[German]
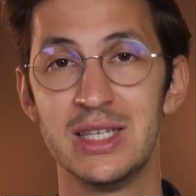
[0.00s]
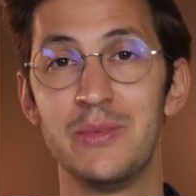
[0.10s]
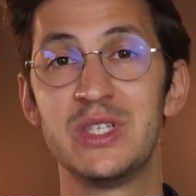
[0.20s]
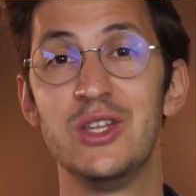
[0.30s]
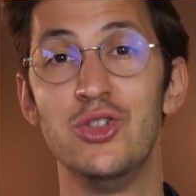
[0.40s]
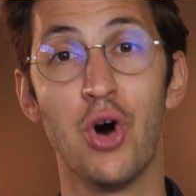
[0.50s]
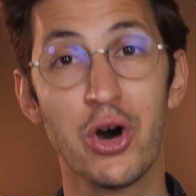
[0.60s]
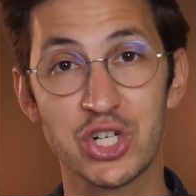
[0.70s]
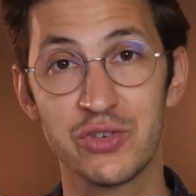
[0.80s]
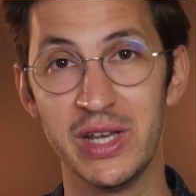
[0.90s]
Selbst in
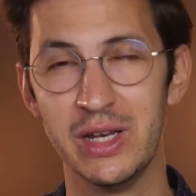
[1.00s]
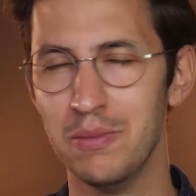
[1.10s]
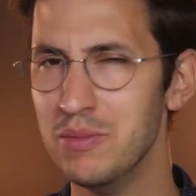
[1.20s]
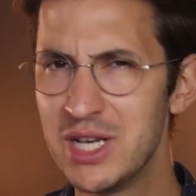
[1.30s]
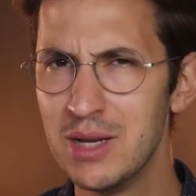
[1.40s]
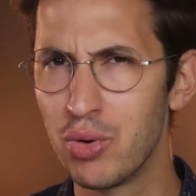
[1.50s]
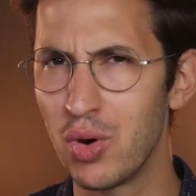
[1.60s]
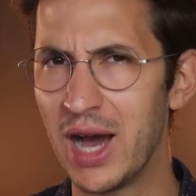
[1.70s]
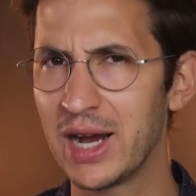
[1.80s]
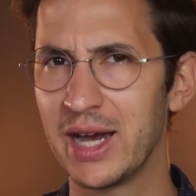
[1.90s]
Nordschweden, mitten im
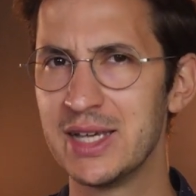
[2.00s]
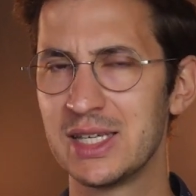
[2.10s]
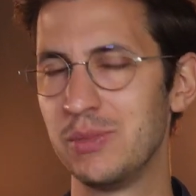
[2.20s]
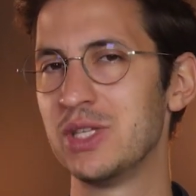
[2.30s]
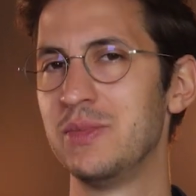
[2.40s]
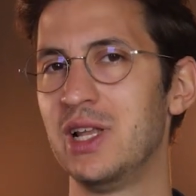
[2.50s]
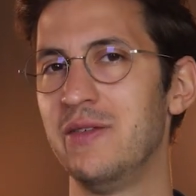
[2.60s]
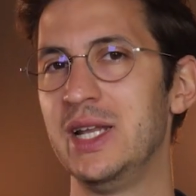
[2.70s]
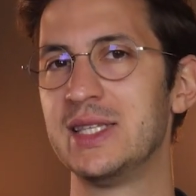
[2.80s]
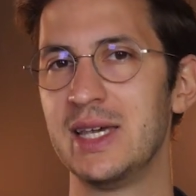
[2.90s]
Polarkreis, gibt es
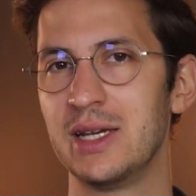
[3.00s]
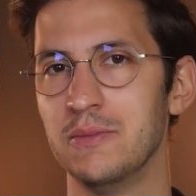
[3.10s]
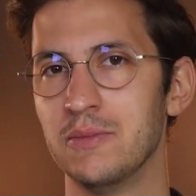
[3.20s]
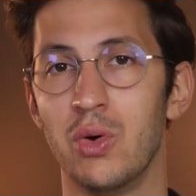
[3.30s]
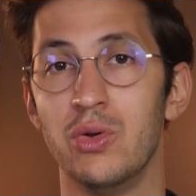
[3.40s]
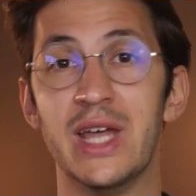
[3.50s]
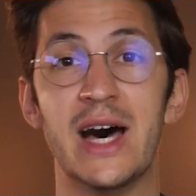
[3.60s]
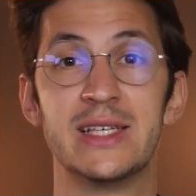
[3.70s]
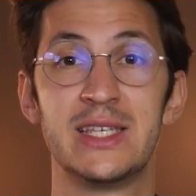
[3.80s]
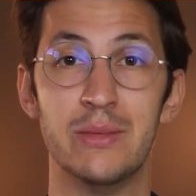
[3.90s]
mittlerweile Zecken. Und
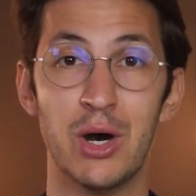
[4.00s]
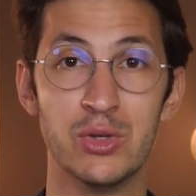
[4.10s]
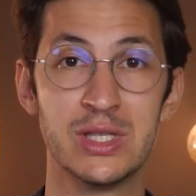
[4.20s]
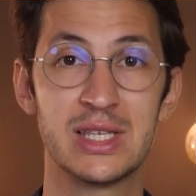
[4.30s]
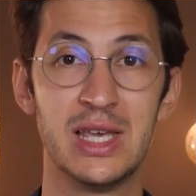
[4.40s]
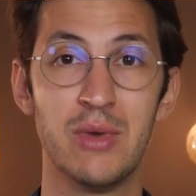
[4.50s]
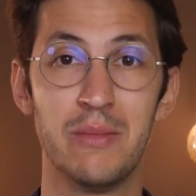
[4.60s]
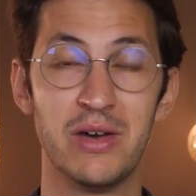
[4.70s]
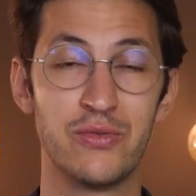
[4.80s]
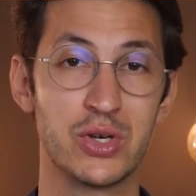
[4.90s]
da es hier bei uns immer
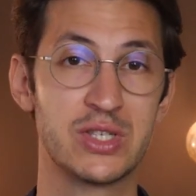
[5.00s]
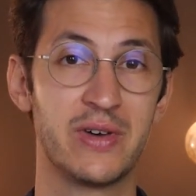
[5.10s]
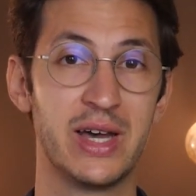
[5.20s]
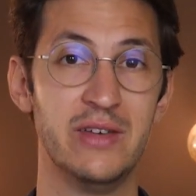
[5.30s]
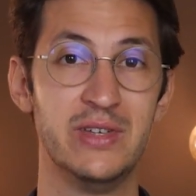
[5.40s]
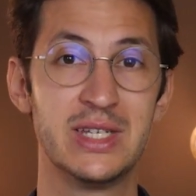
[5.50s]
mehr frostfreie